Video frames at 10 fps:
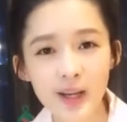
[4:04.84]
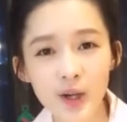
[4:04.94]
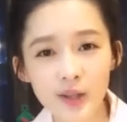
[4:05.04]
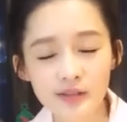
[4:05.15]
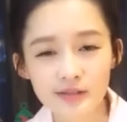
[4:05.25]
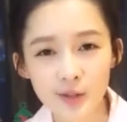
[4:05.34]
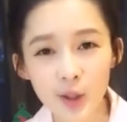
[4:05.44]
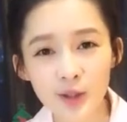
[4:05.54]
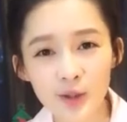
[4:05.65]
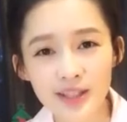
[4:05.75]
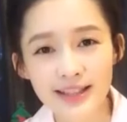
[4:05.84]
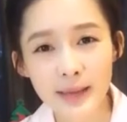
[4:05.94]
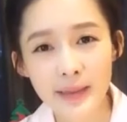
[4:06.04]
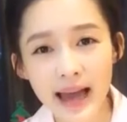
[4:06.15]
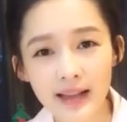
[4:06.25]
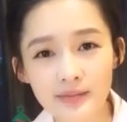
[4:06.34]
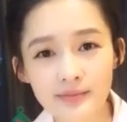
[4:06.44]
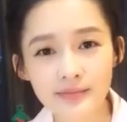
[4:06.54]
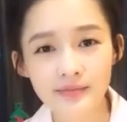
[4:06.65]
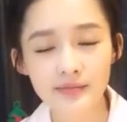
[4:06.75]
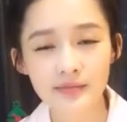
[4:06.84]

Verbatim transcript: Hello，有很多人在吗？